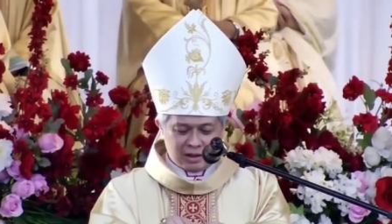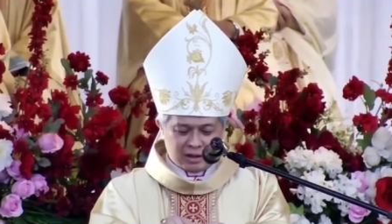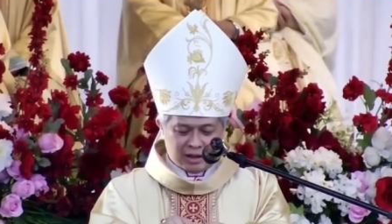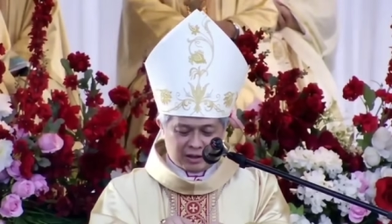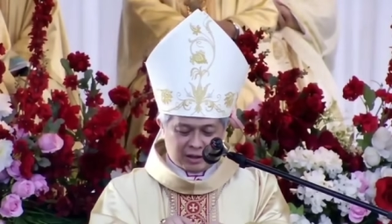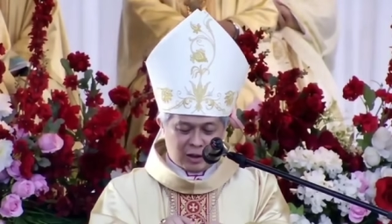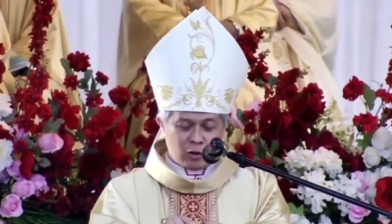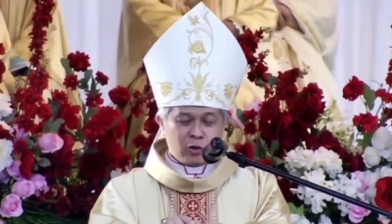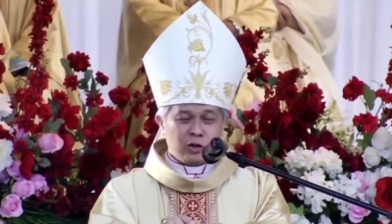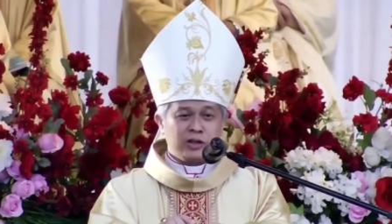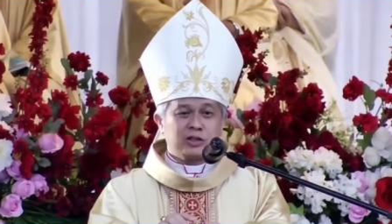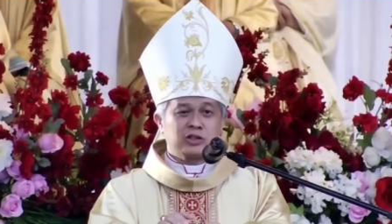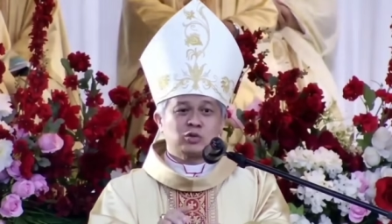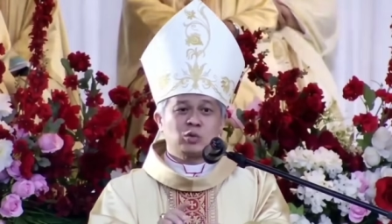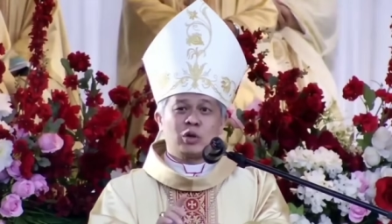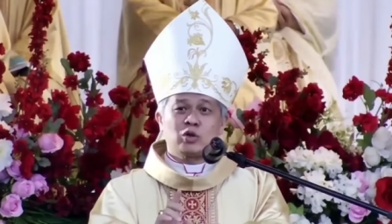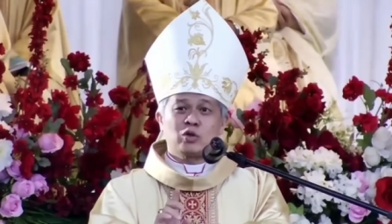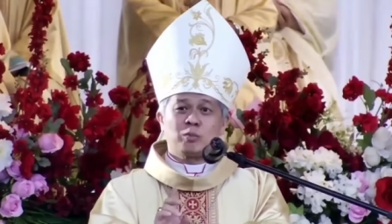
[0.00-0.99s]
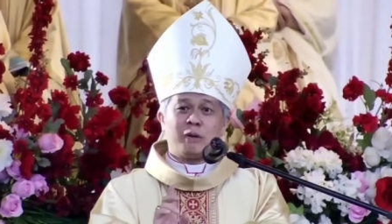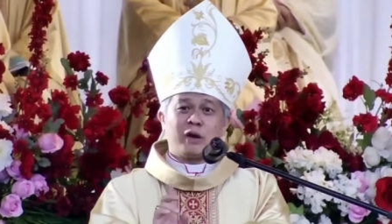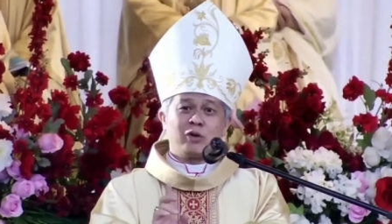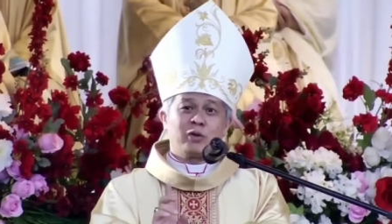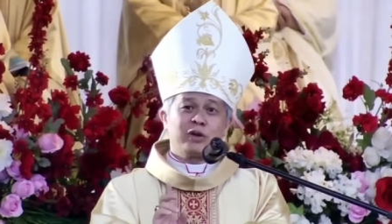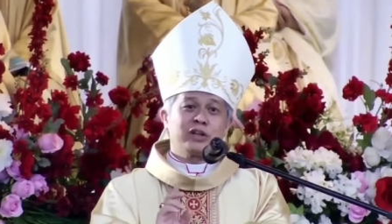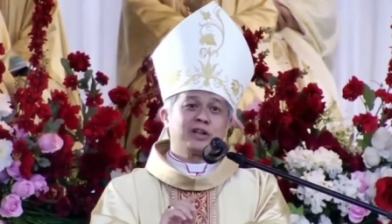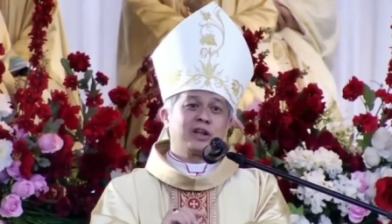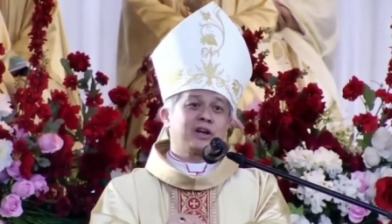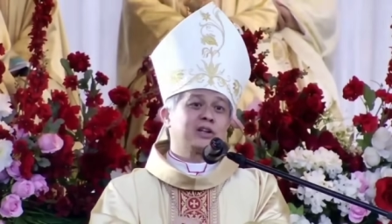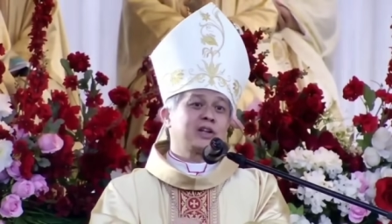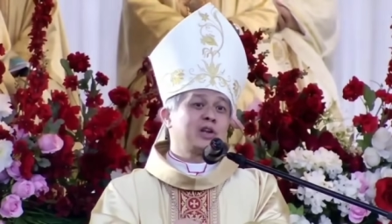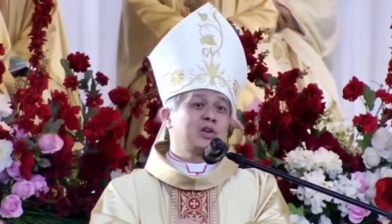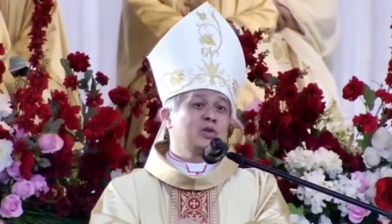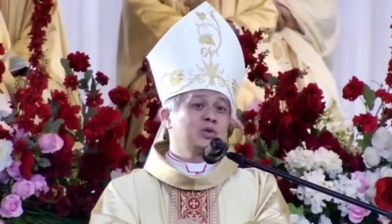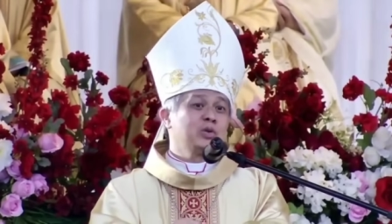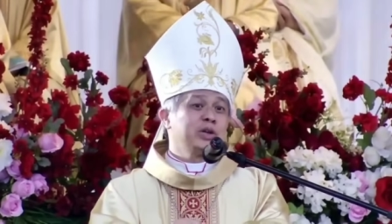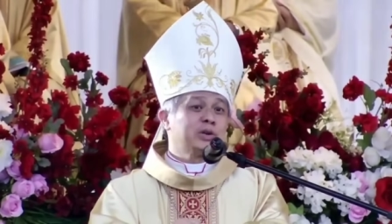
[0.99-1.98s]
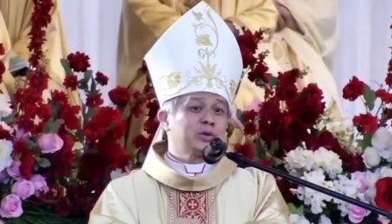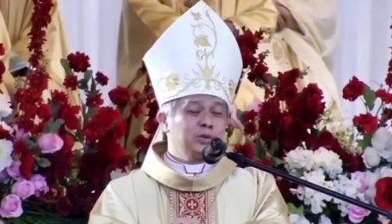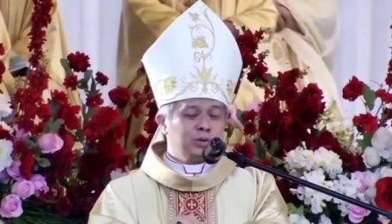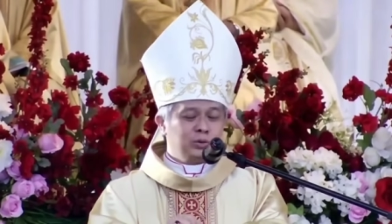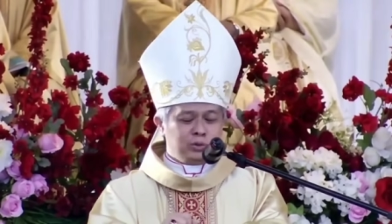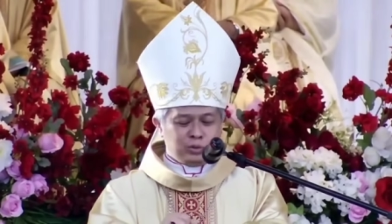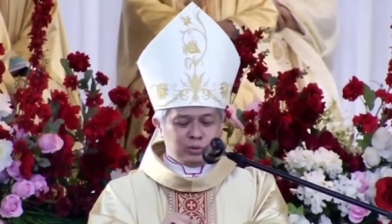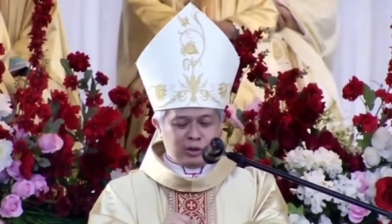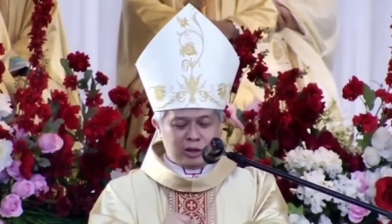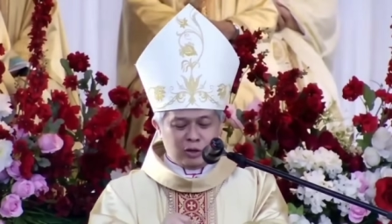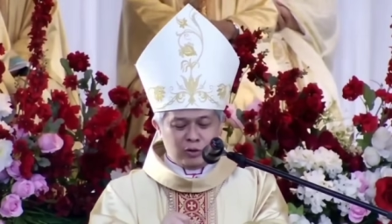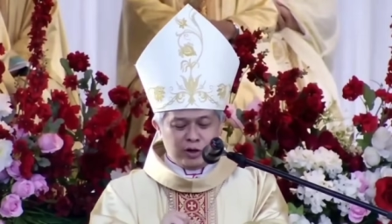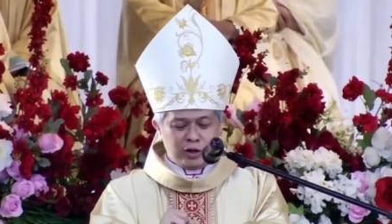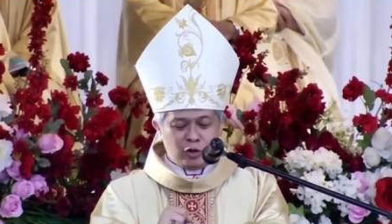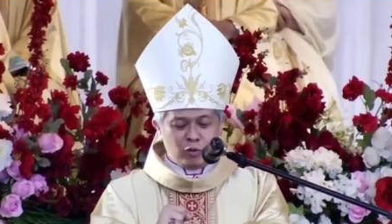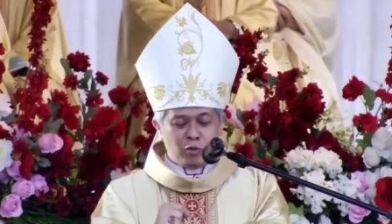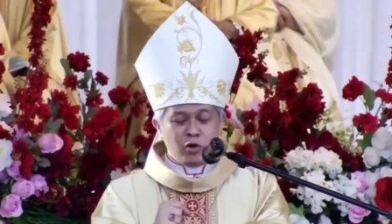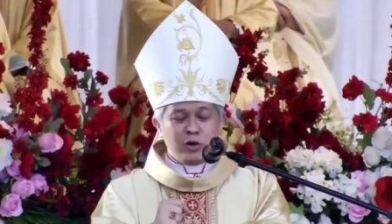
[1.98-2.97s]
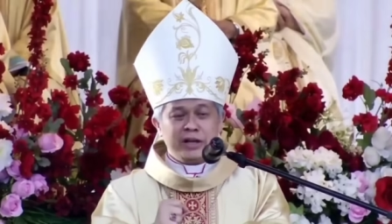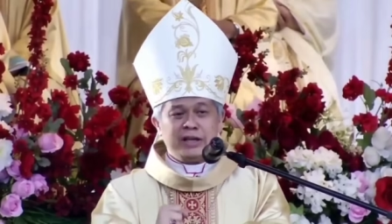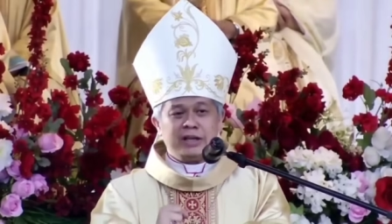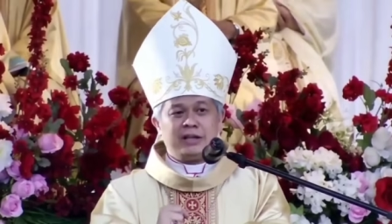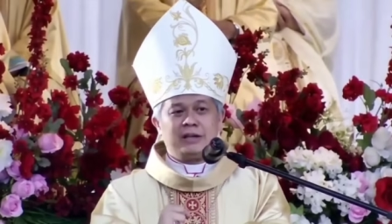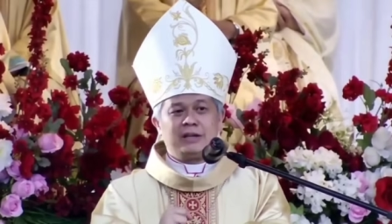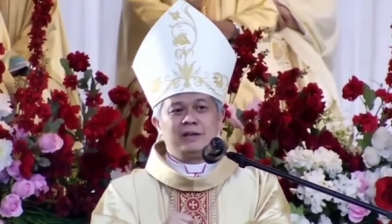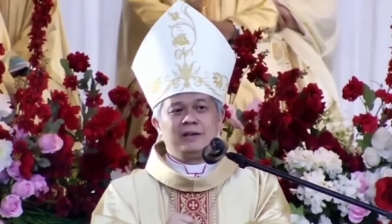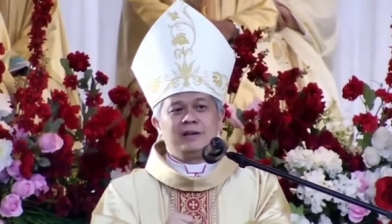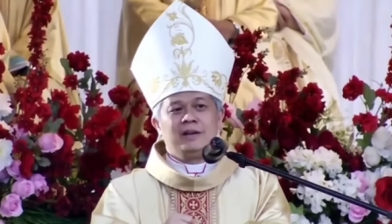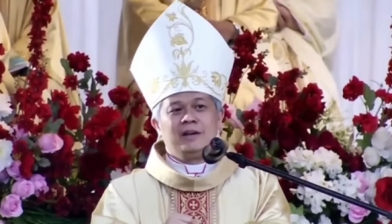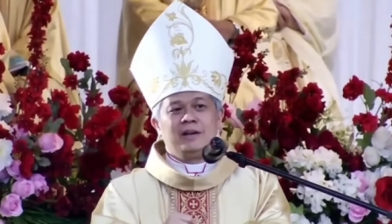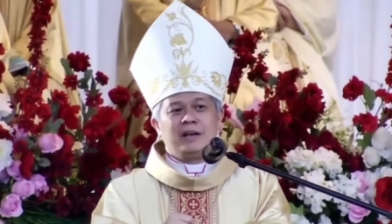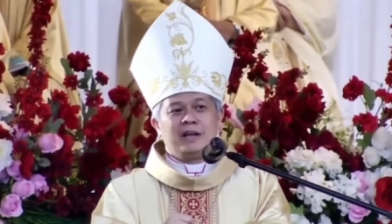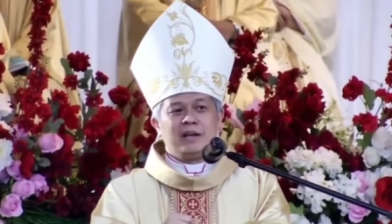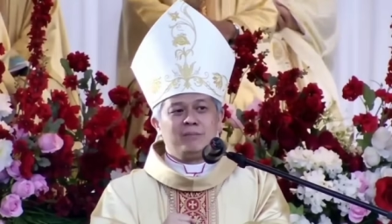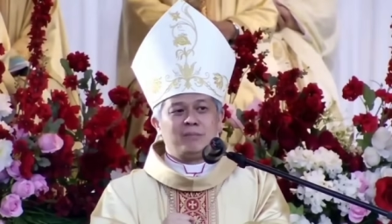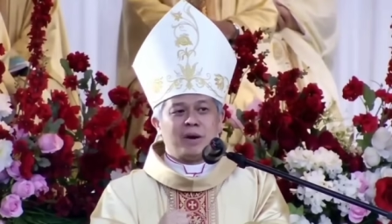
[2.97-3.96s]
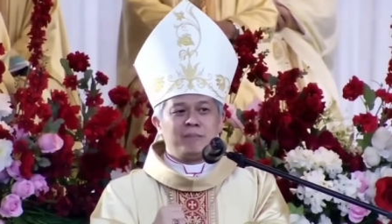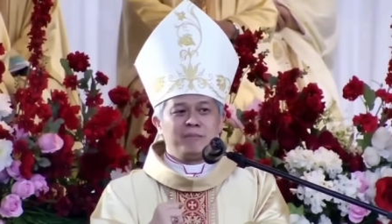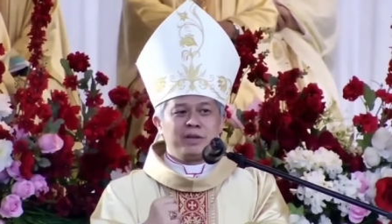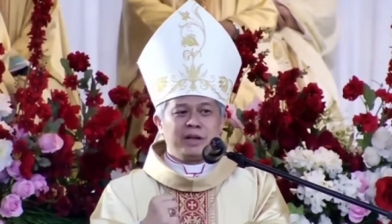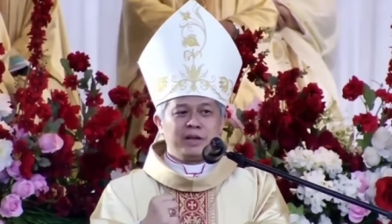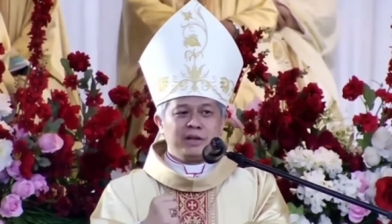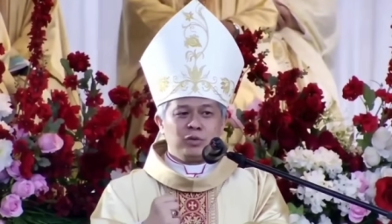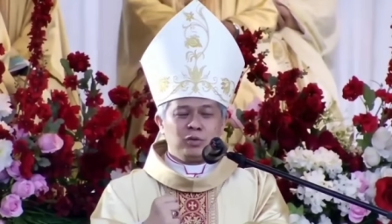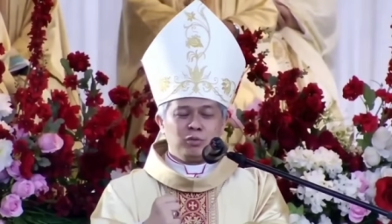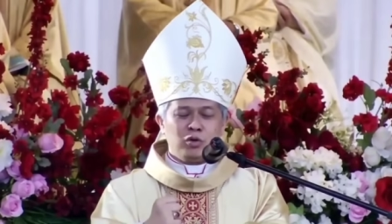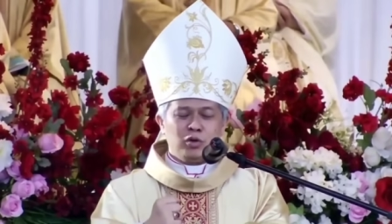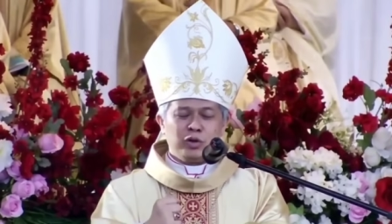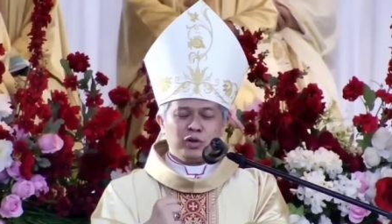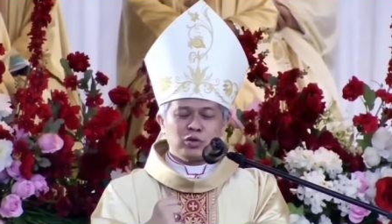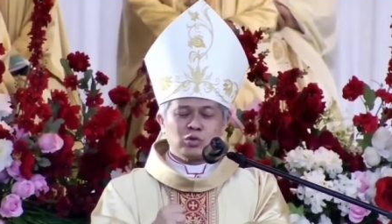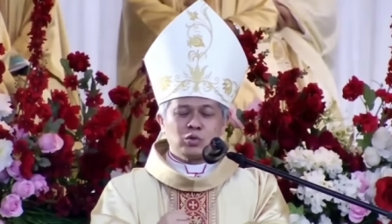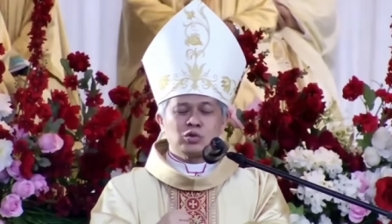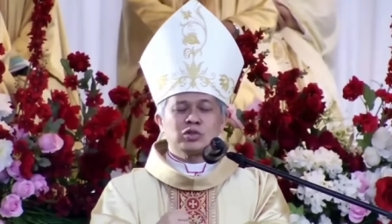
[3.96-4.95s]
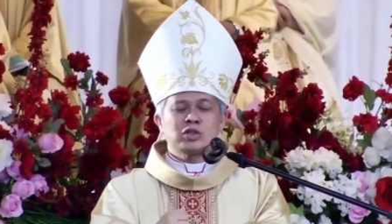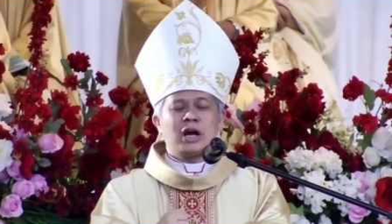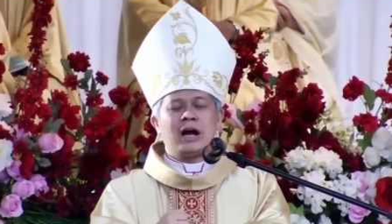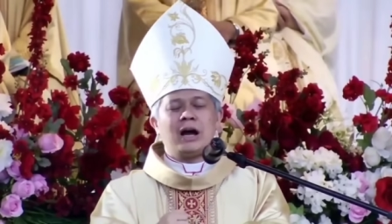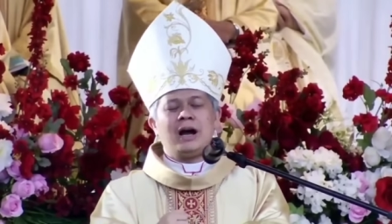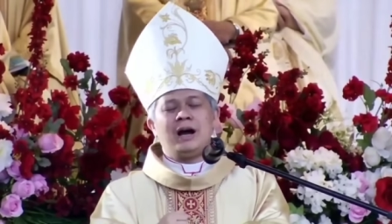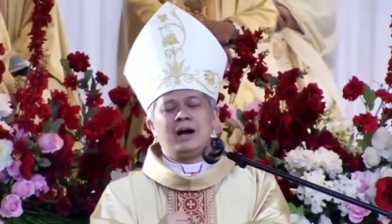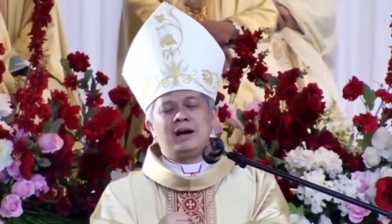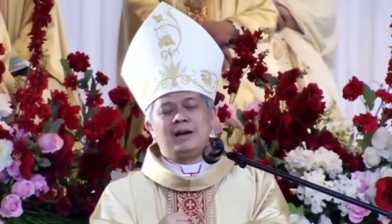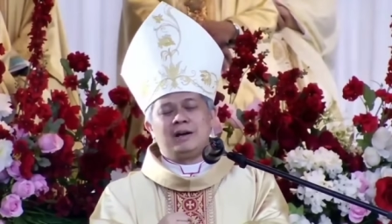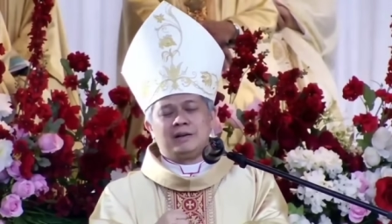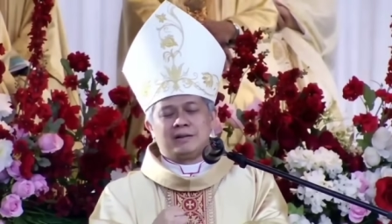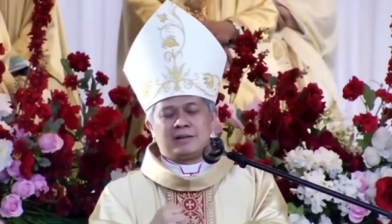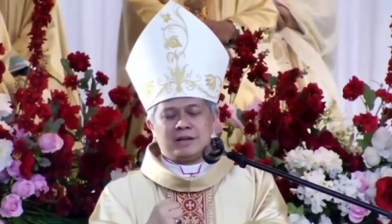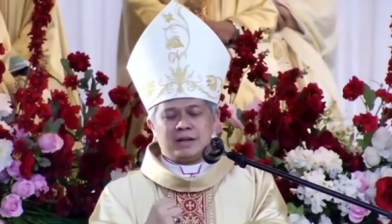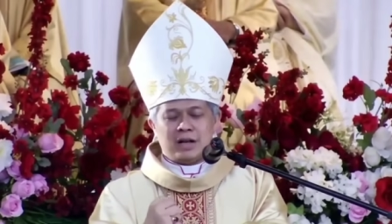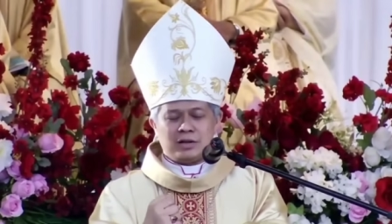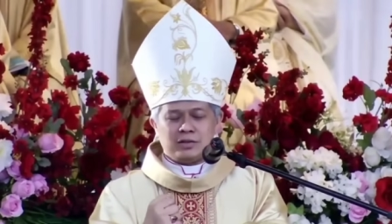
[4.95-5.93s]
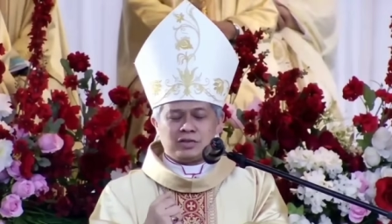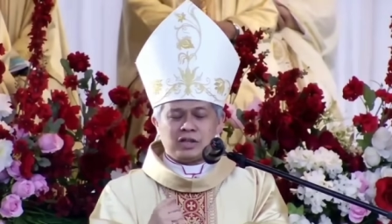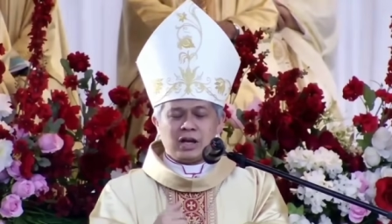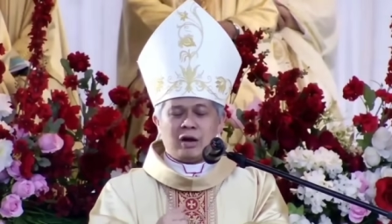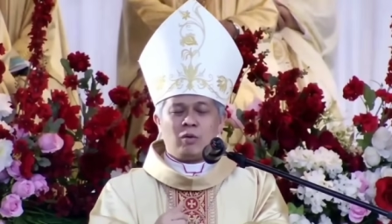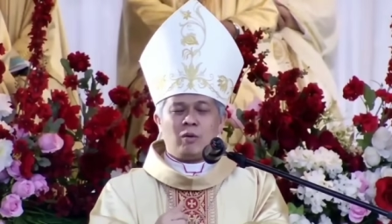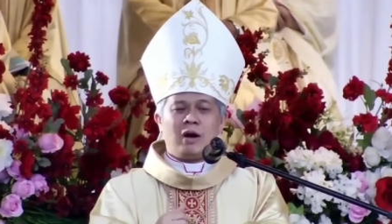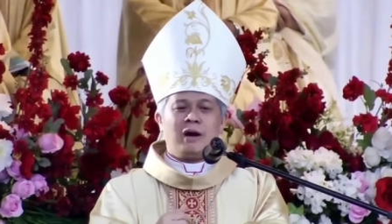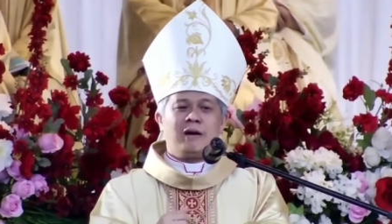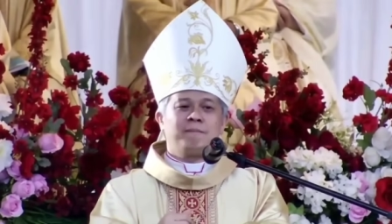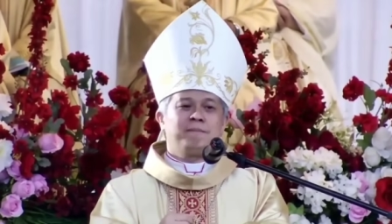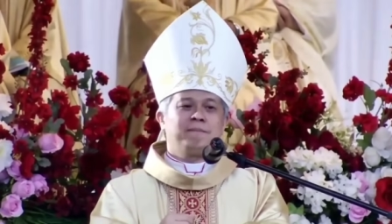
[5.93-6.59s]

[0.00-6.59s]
Dia tahu di suatu paroki tertentu itu, lalu dihubungi. Imamnya dihubungi susah, tidak jawab.